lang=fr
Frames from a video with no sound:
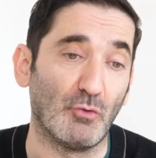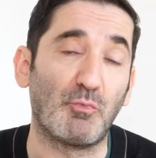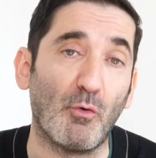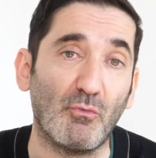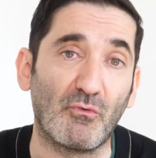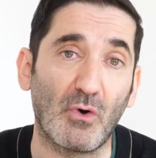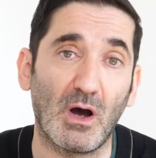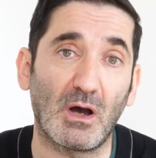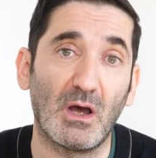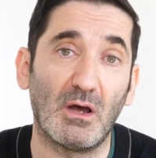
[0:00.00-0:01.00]
de
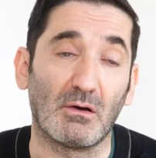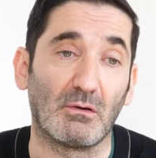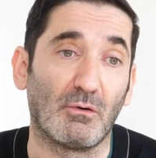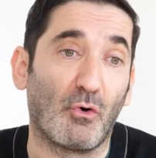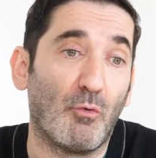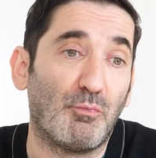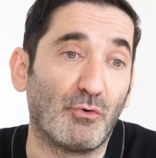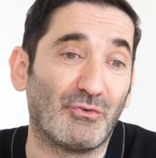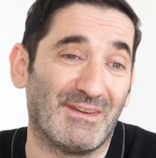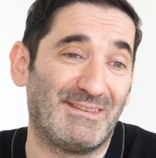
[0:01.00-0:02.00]
promouvoir
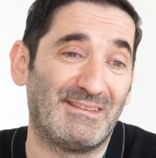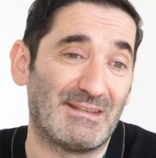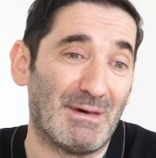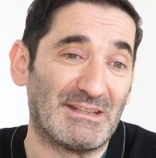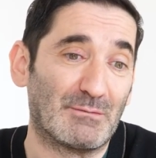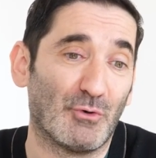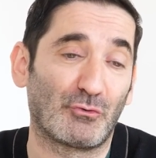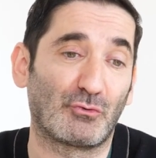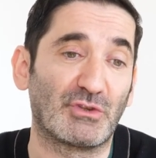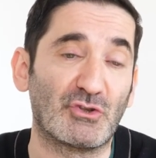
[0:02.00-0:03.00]
repose systématiquement
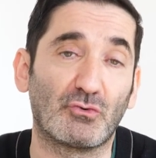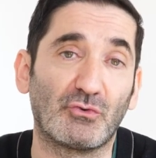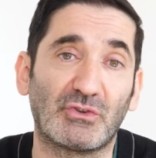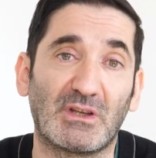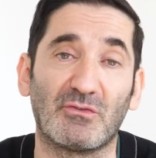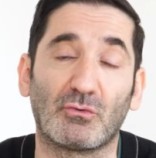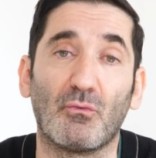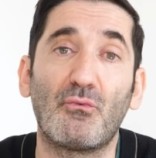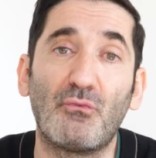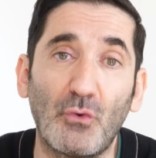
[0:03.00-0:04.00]
sur des choses qui
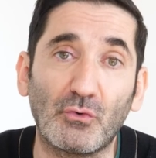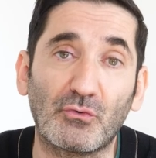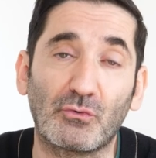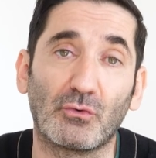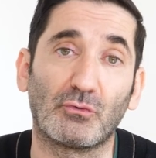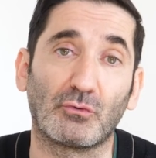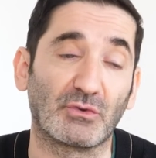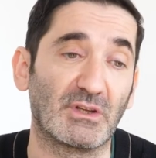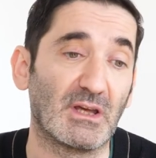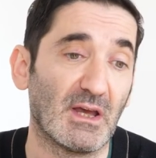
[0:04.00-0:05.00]
sont fausses, sur
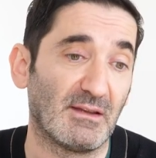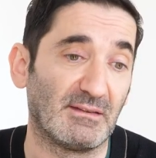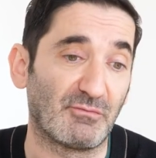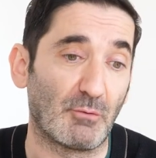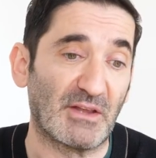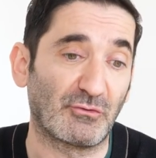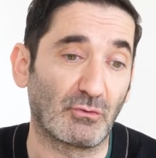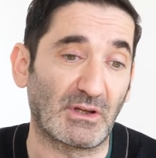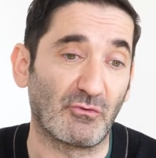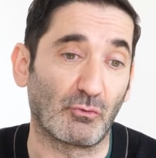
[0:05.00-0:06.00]
des
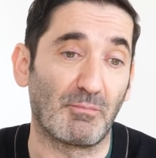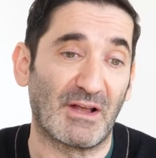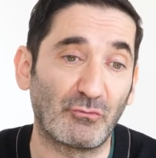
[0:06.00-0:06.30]
informations qui ne sont pas